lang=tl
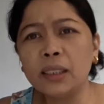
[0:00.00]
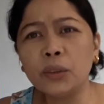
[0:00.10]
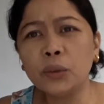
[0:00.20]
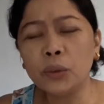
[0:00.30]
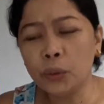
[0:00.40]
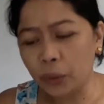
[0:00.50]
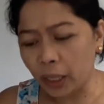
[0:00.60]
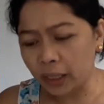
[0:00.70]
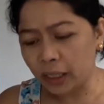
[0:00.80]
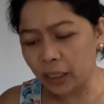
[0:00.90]

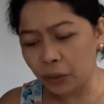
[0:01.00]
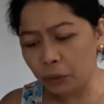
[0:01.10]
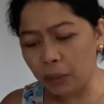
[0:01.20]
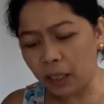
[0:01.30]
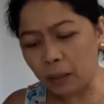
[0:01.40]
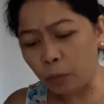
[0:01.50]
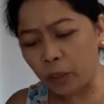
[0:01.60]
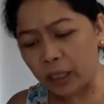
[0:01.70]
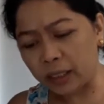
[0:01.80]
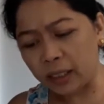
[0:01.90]
nagtutulungan, hindi yung mga
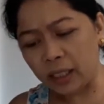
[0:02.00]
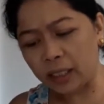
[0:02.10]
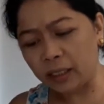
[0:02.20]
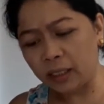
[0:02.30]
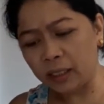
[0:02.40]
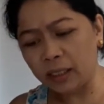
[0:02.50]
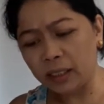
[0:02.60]
kapwa natin.